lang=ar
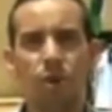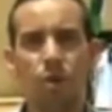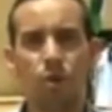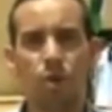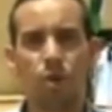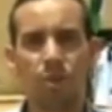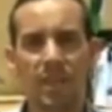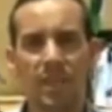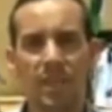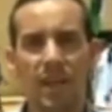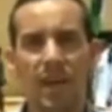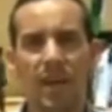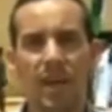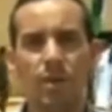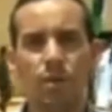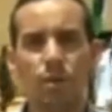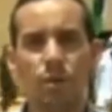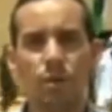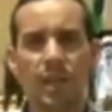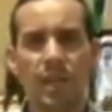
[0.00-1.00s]
فرغم
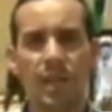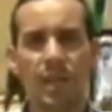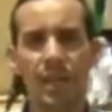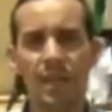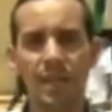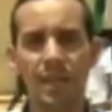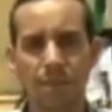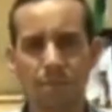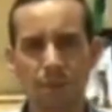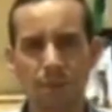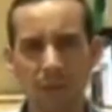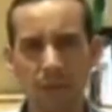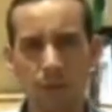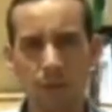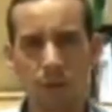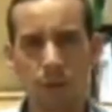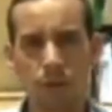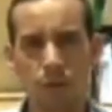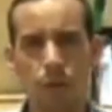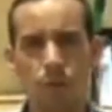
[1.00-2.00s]
تغير الأسماء
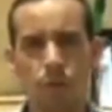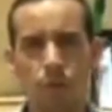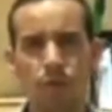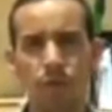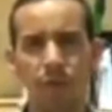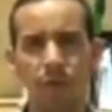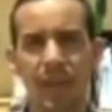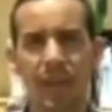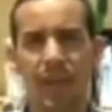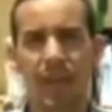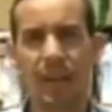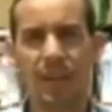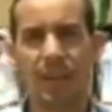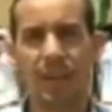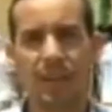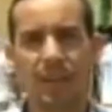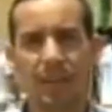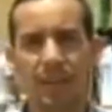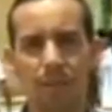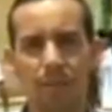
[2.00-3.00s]
والظروف إلا
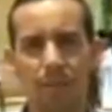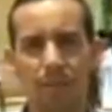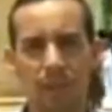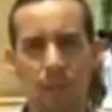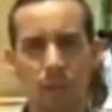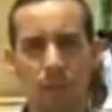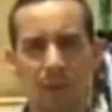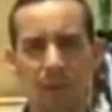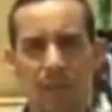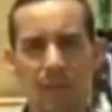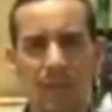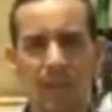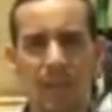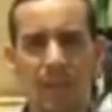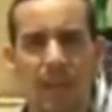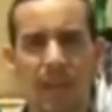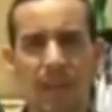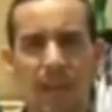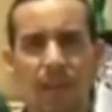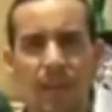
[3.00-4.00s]
أن الثابت الوحيد
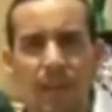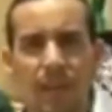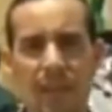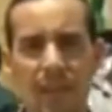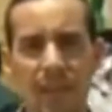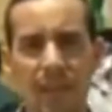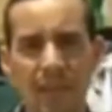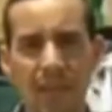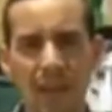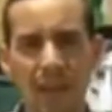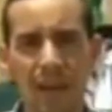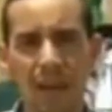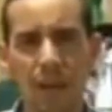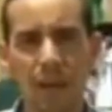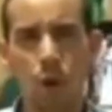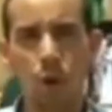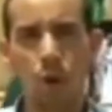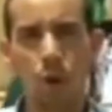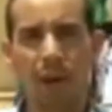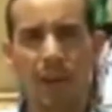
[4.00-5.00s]
في ذلك
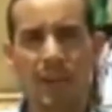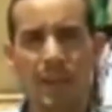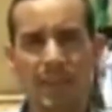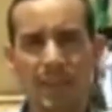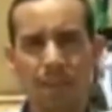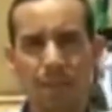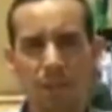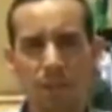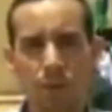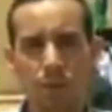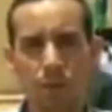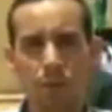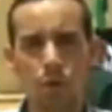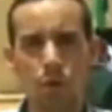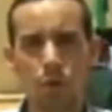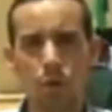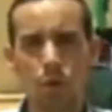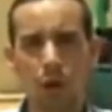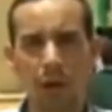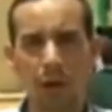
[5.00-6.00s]
هو
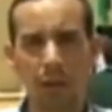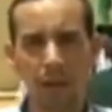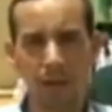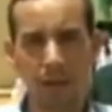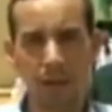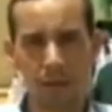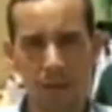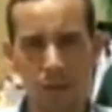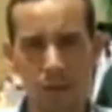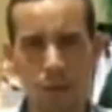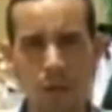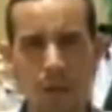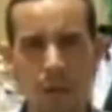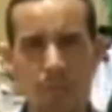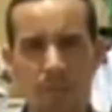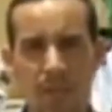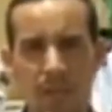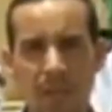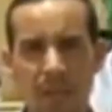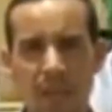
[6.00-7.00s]
عزيمة وإرادة
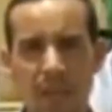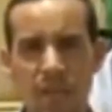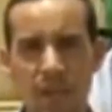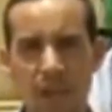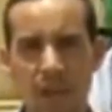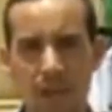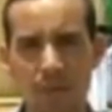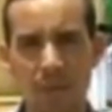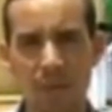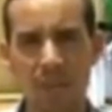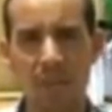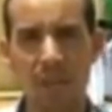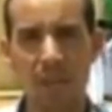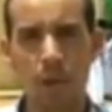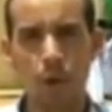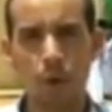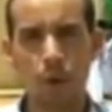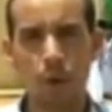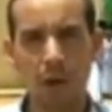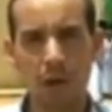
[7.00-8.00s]
أبناء شعب
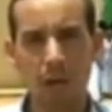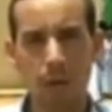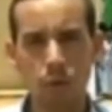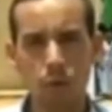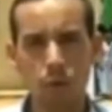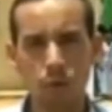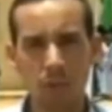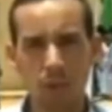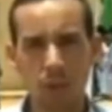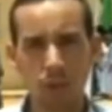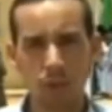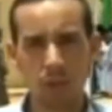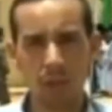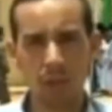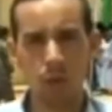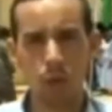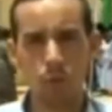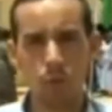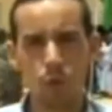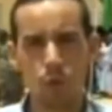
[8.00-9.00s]
وهبوا
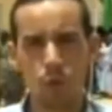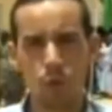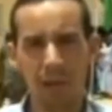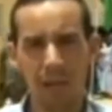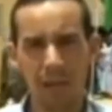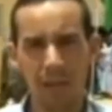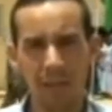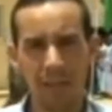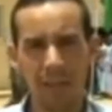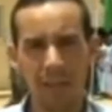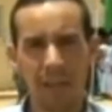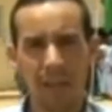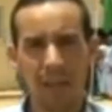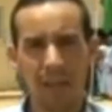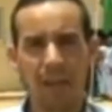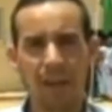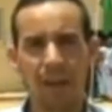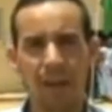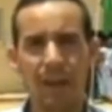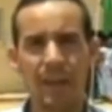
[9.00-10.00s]
صوتهم الواحد
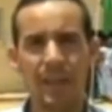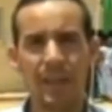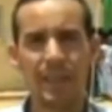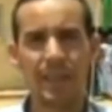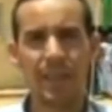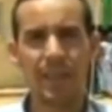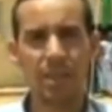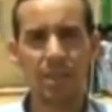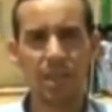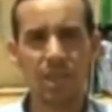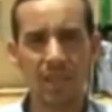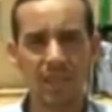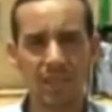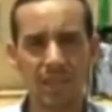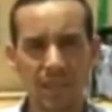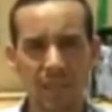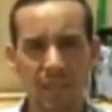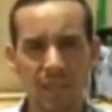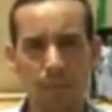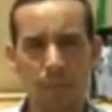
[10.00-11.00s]
للرئيس
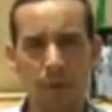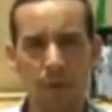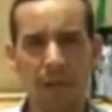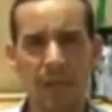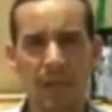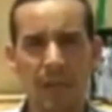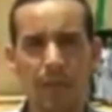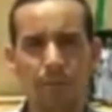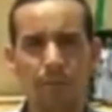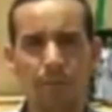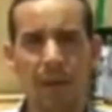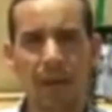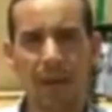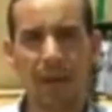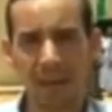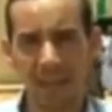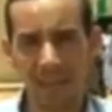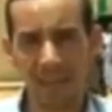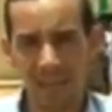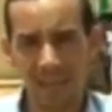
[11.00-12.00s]
الجديد إبراهيم
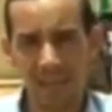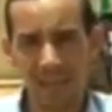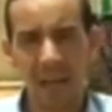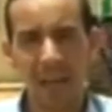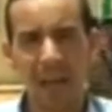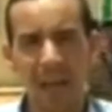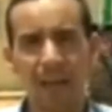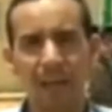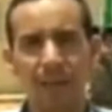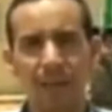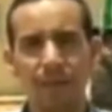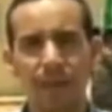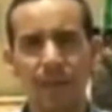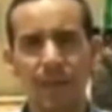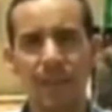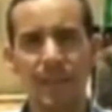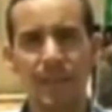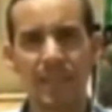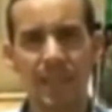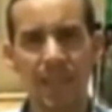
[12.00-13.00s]
غالي
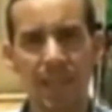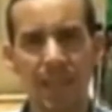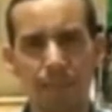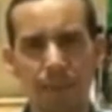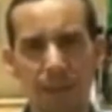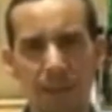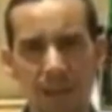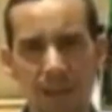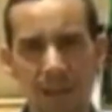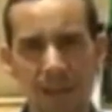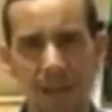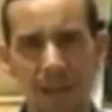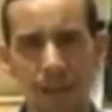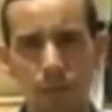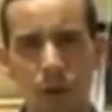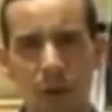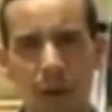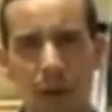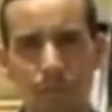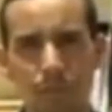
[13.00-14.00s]
خلفا للزعيم
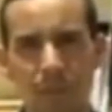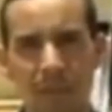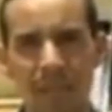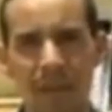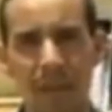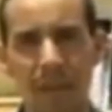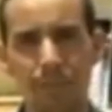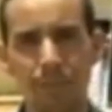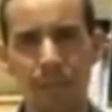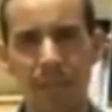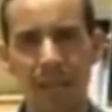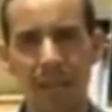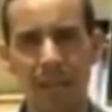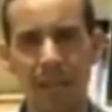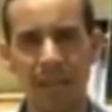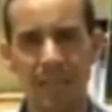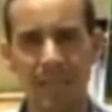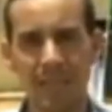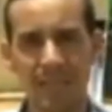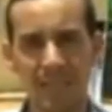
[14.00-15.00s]
الراحل محمد عبد
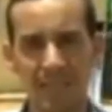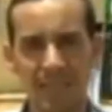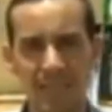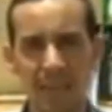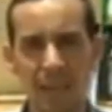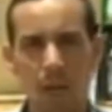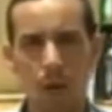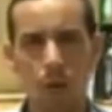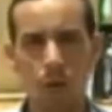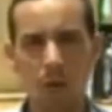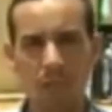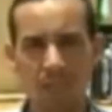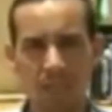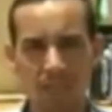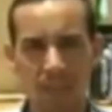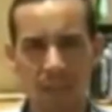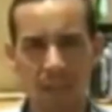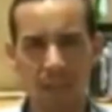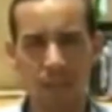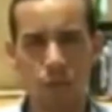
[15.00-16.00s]
العزيز
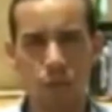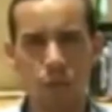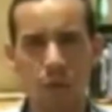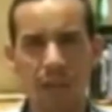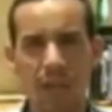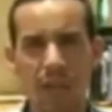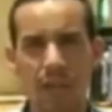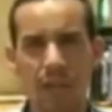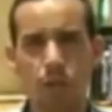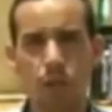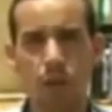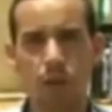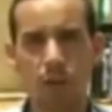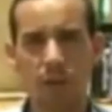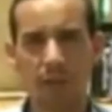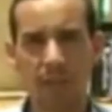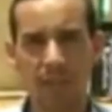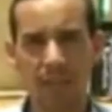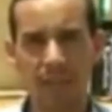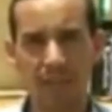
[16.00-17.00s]
وسط أجواء
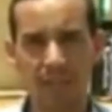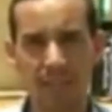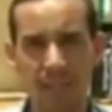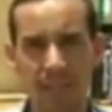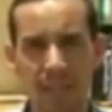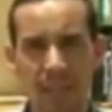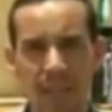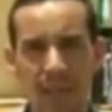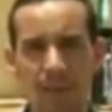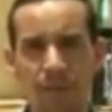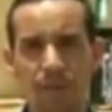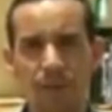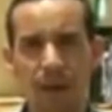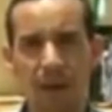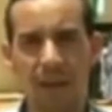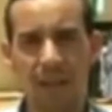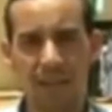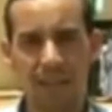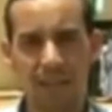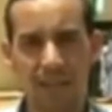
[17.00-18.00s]
وطنية
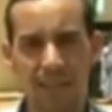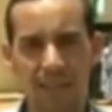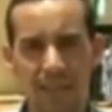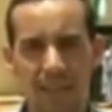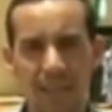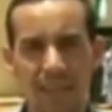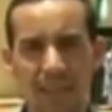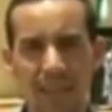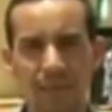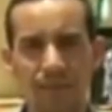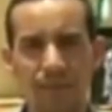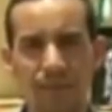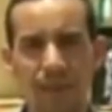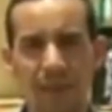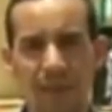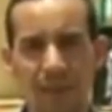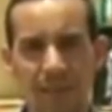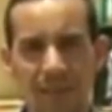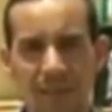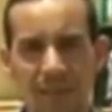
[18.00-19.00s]
فخرية
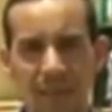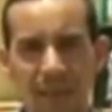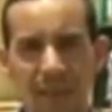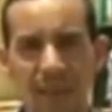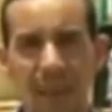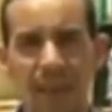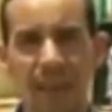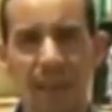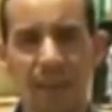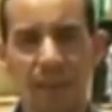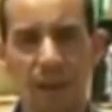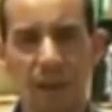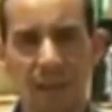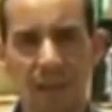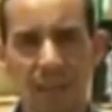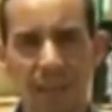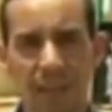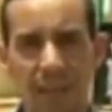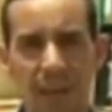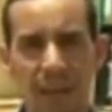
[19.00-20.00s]
كفاحية
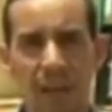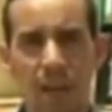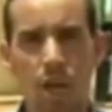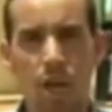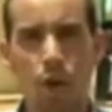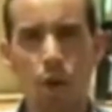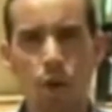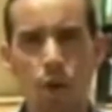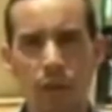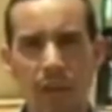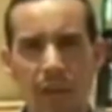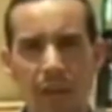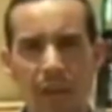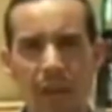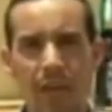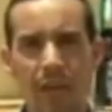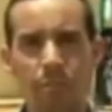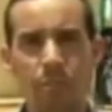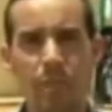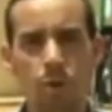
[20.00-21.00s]
نضالية
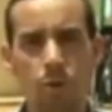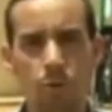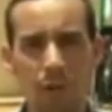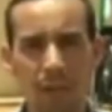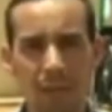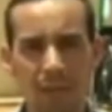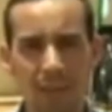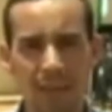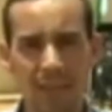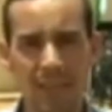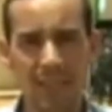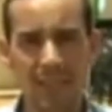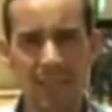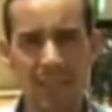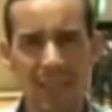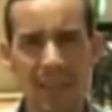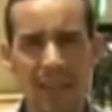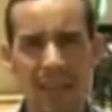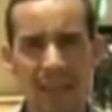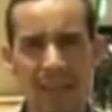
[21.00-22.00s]
هنا
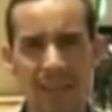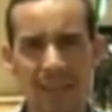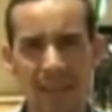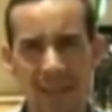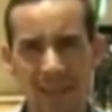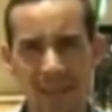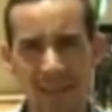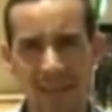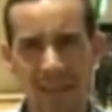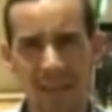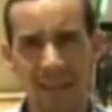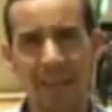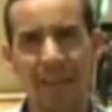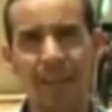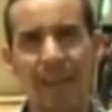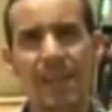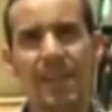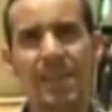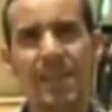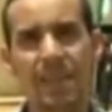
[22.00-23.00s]
بولاية الداخلة
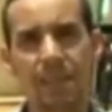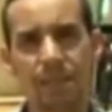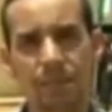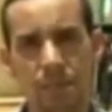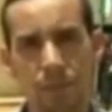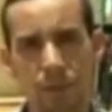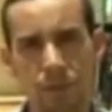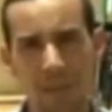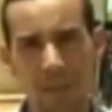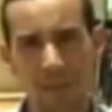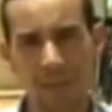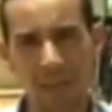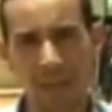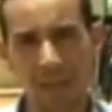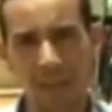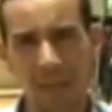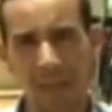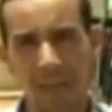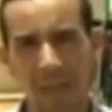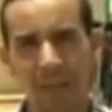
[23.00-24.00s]
لتلفزيون
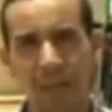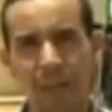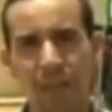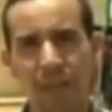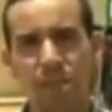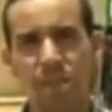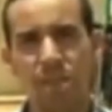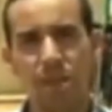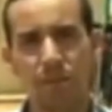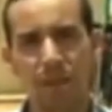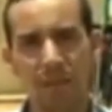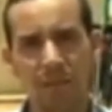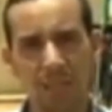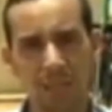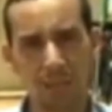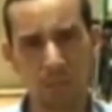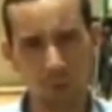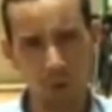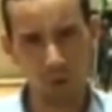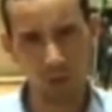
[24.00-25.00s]
النهار جمال الدين